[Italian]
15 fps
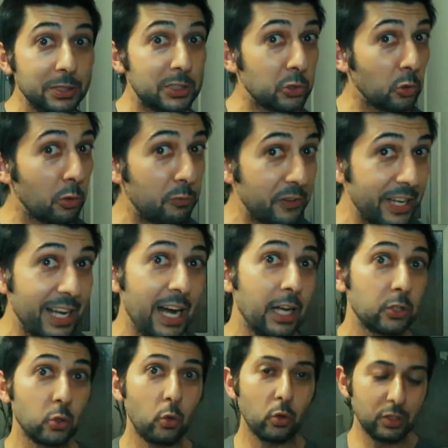mi sono
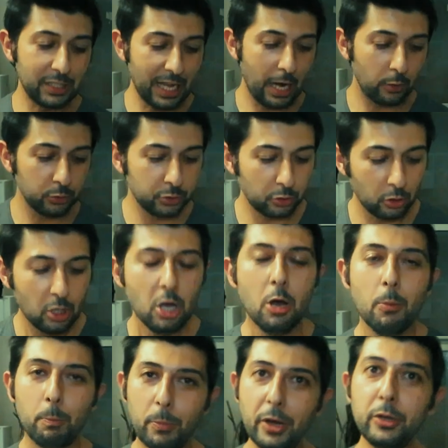fregato l'audio
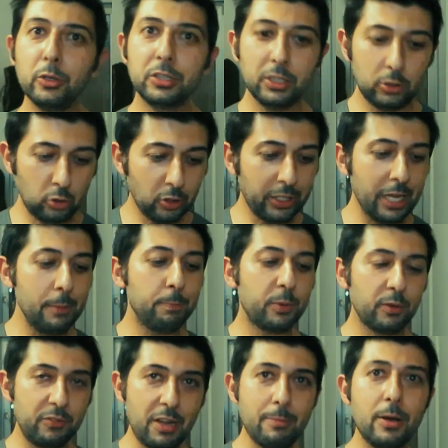poi ho detto che okay,
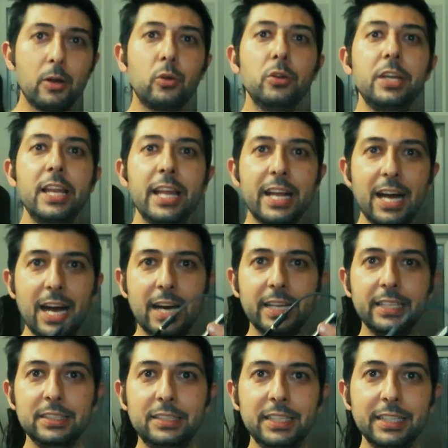proviamo a
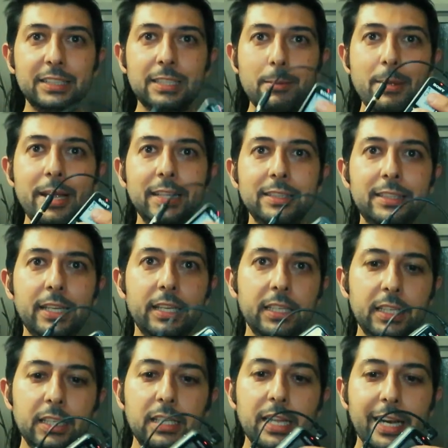collegare direttamente
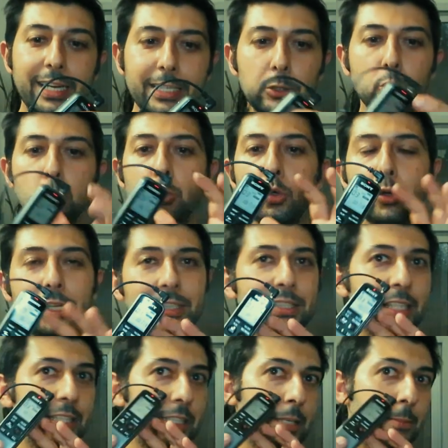il riduttore
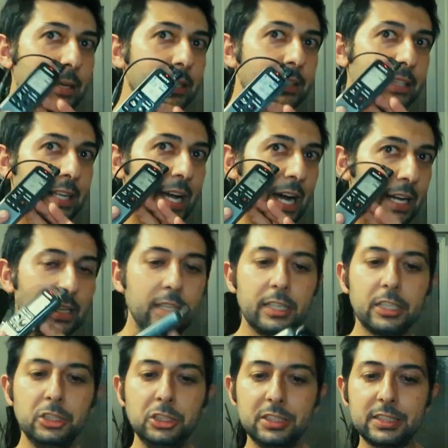direttamente al
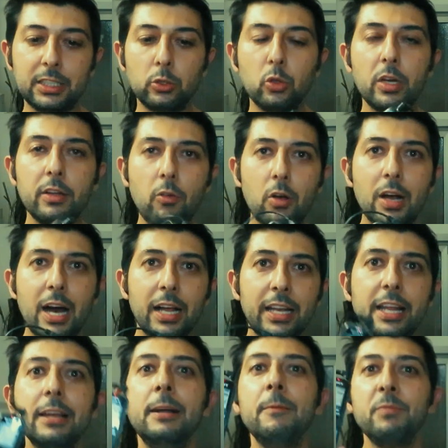registratore
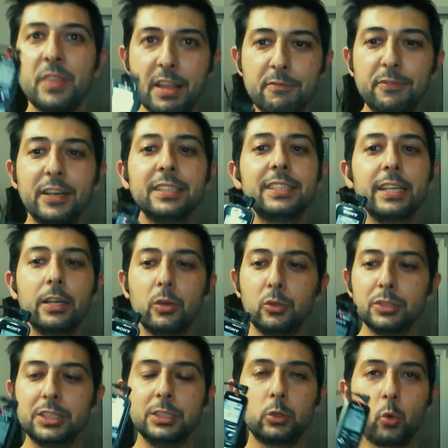vocale e infatti era così